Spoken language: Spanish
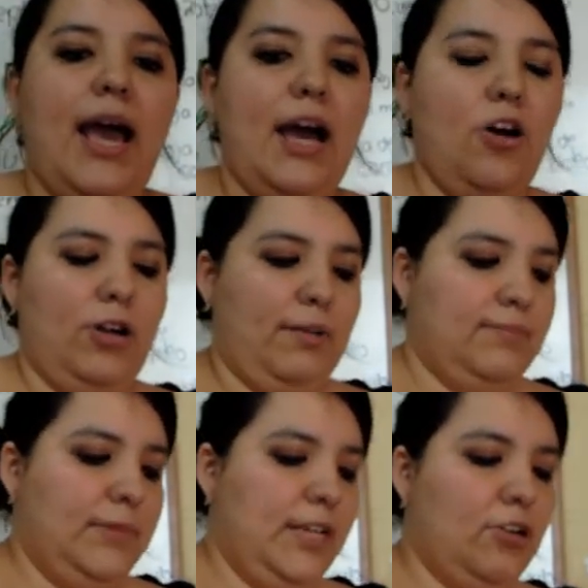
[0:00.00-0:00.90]
Ahora,
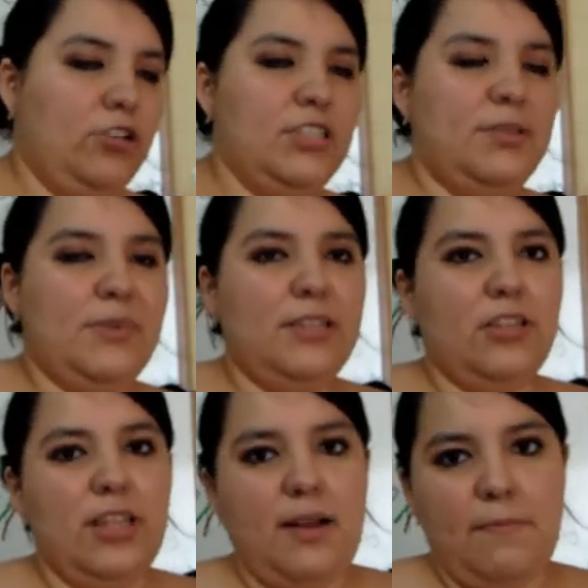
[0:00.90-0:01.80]
de
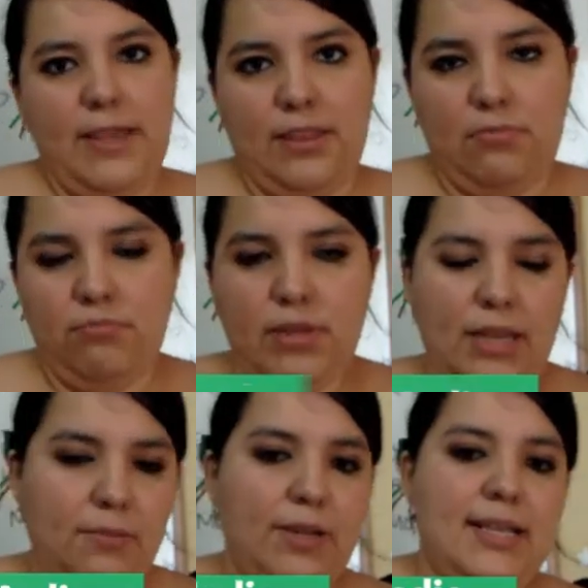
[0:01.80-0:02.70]
conocimiento del medio,
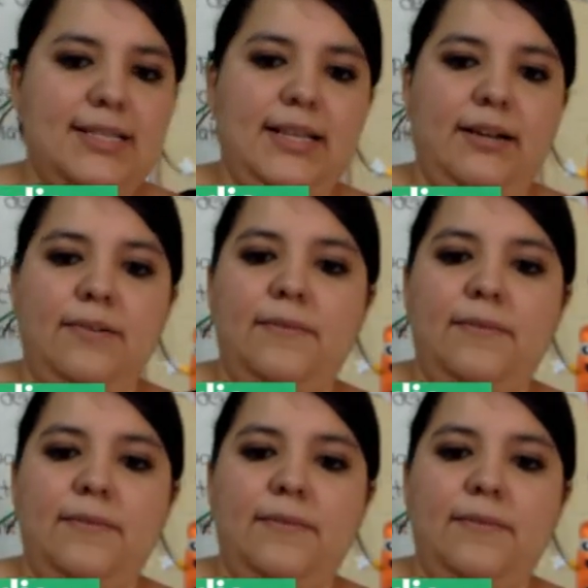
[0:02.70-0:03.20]
¿qué voy a hacer?